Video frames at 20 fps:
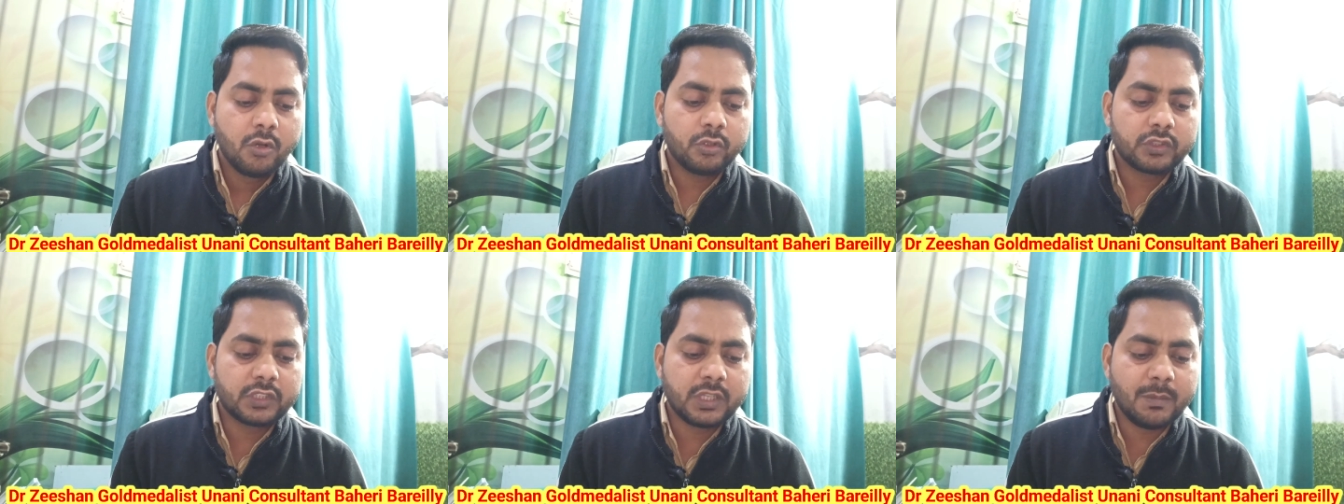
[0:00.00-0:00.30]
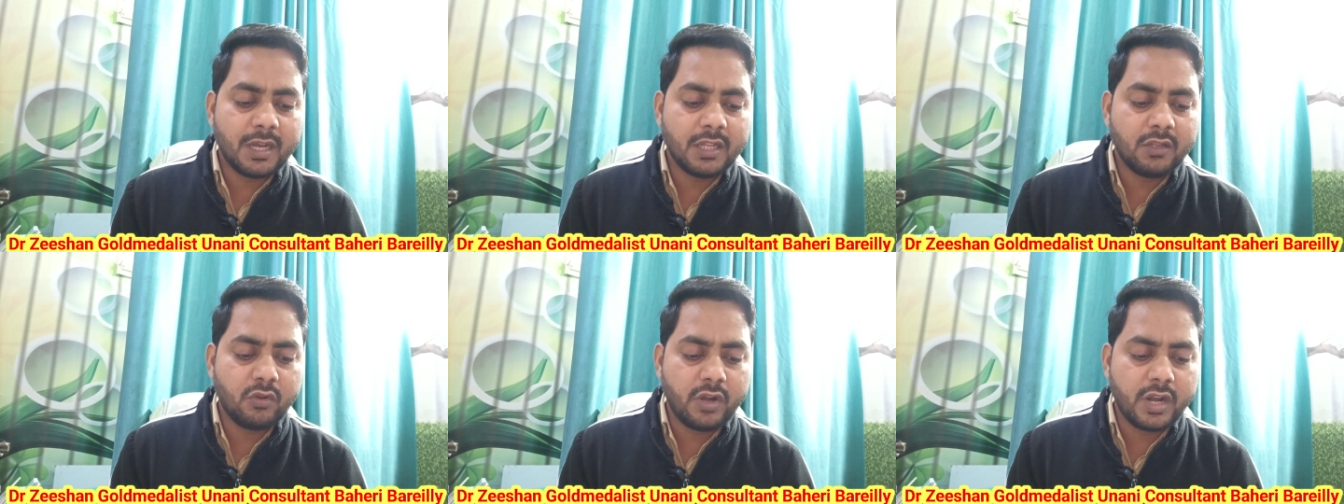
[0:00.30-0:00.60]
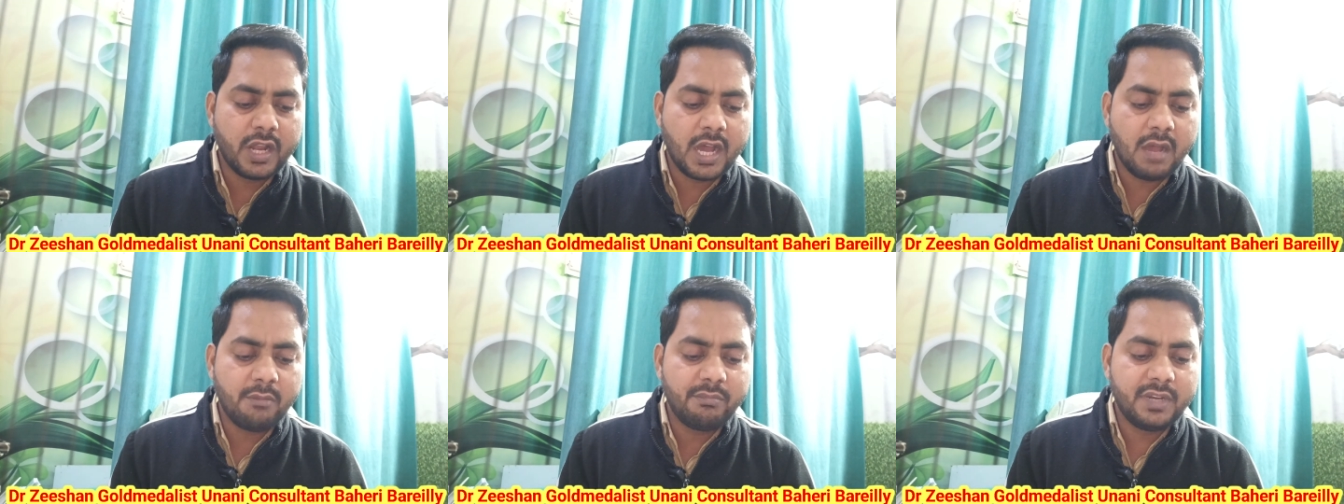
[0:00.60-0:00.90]
उसके बाद
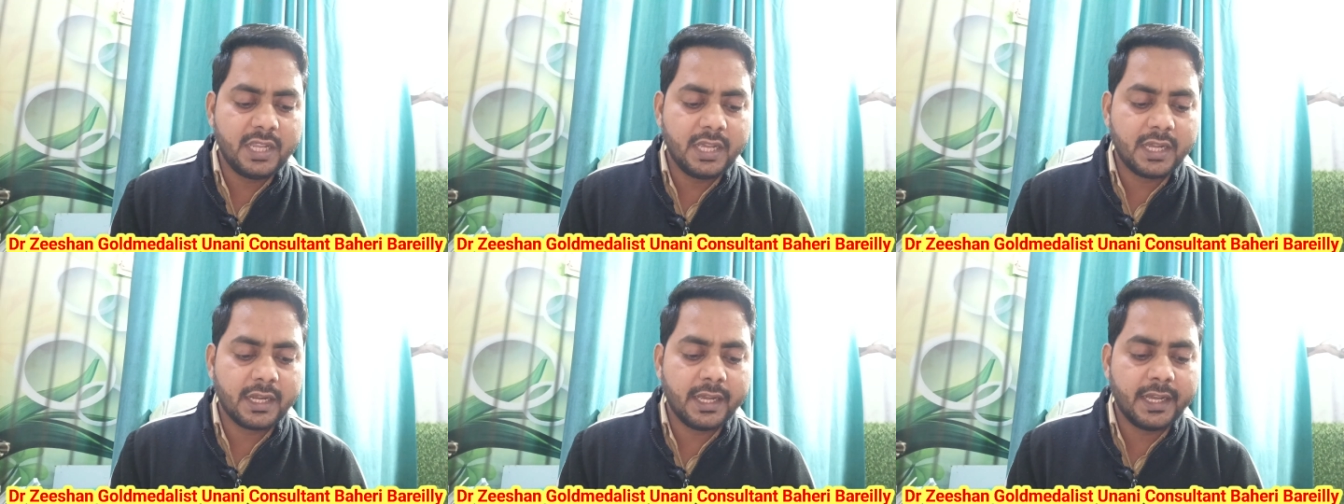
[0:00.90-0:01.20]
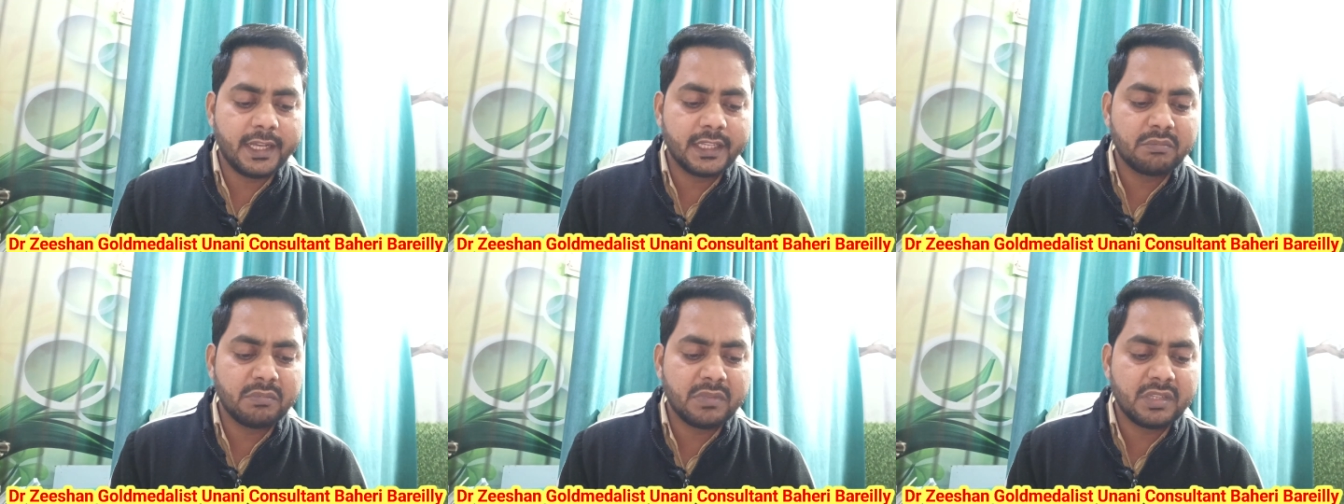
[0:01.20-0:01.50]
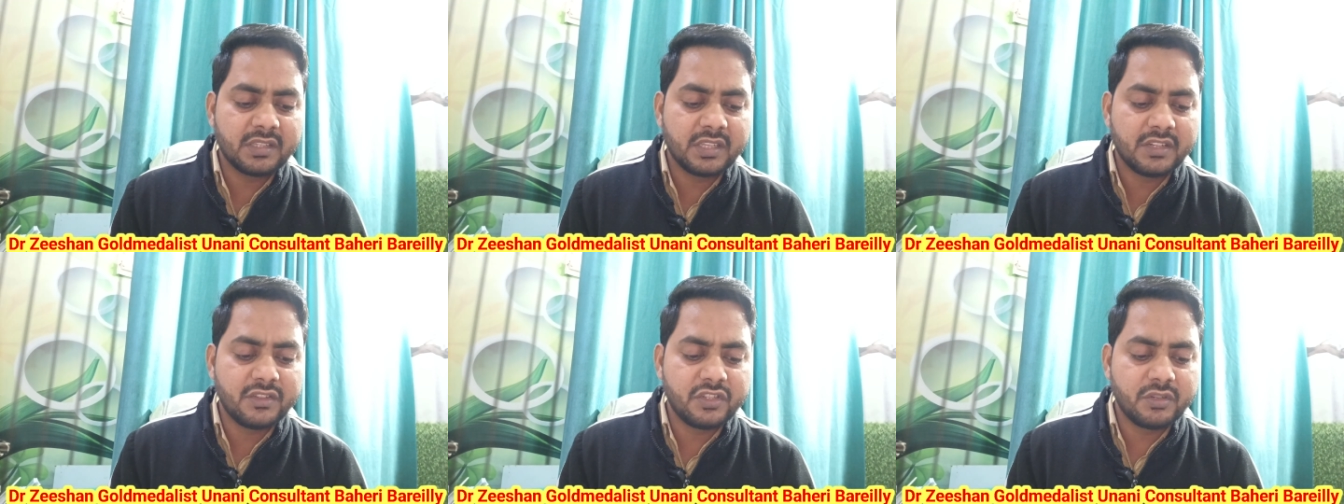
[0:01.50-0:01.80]
उन्नाब लिया गया है
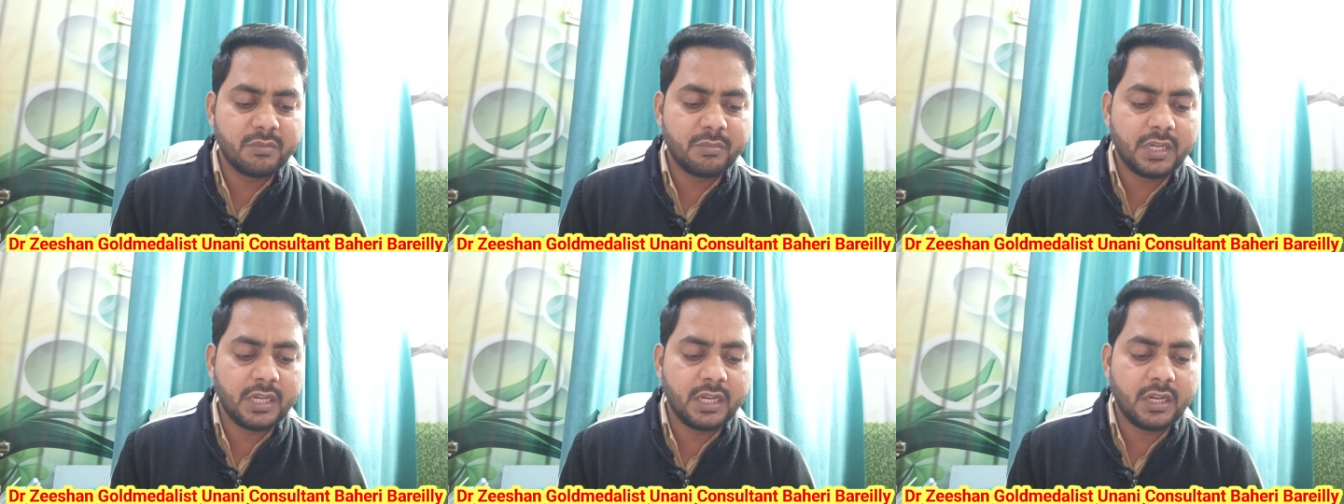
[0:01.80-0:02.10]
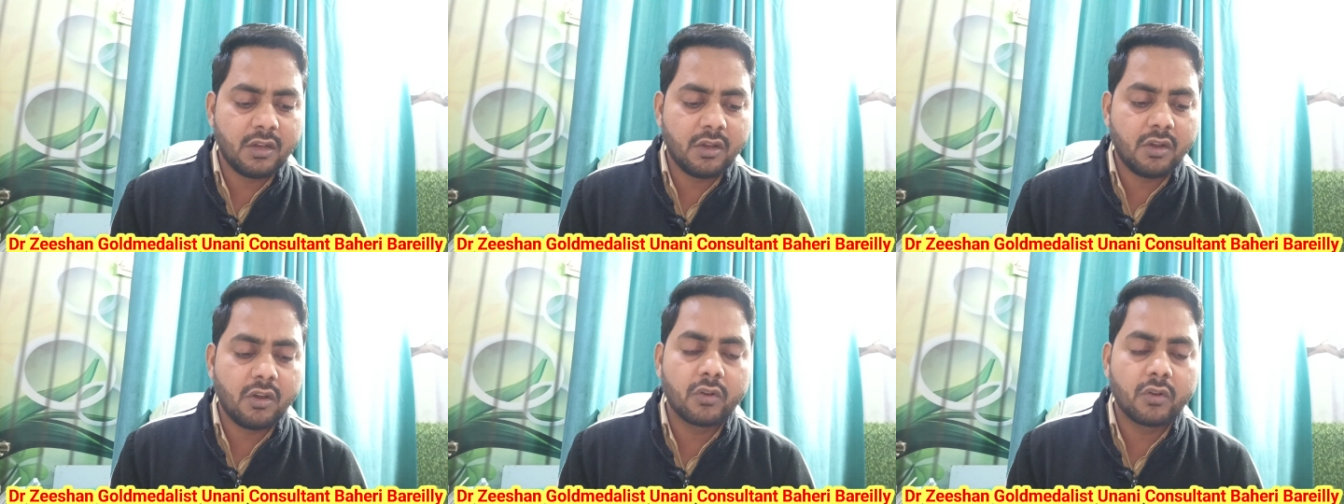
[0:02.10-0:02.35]
इसमें जंजबील